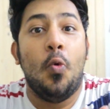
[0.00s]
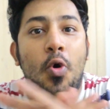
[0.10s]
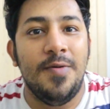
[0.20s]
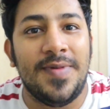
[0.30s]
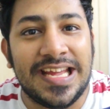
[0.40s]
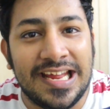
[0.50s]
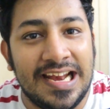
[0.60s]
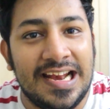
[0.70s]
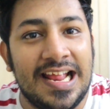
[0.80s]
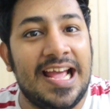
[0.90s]
உண்மை
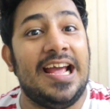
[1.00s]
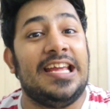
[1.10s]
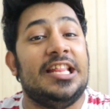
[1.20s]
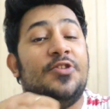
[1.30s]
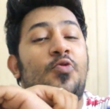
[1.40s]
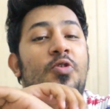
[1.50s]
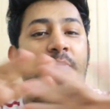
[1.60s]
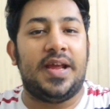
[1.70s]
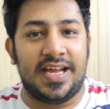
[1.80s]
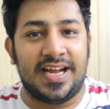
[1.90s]
இல்லை இது
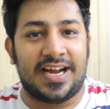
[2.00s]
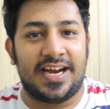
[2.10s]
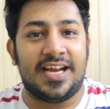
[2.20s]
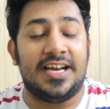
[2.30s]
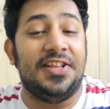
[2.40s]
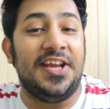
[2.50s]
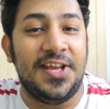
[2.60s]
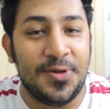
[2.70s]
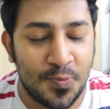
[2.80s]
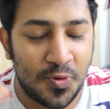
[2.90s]
உண்மையே கிடையாது
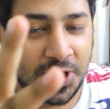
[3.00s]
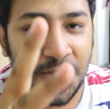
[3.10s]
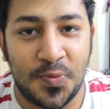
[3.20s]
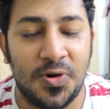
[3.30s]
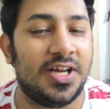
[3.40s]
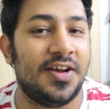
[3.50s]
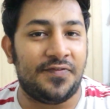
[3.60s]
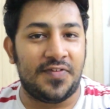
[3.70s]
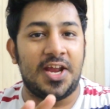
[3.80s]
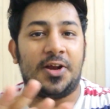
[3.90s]
இது முழுக்க முழுக்க
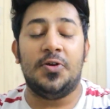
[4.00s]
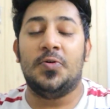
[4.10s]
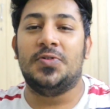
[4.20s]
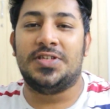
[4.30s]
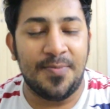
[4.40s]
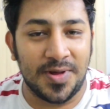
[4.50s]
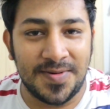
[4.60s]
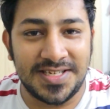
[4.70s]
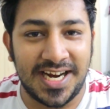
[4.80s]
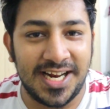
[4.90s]
ஃபேக் நியூஸ் இப்போ
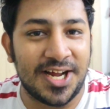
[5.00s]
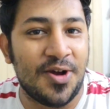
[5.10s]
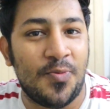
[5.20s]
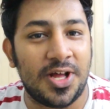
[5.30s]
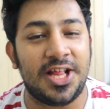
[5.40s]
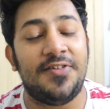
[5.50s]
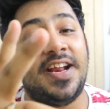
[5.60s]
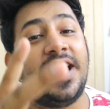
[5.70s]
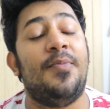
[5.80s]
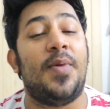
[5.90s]
நம்ம சேனலுக்கு முதல்ல வரீங்கன்னா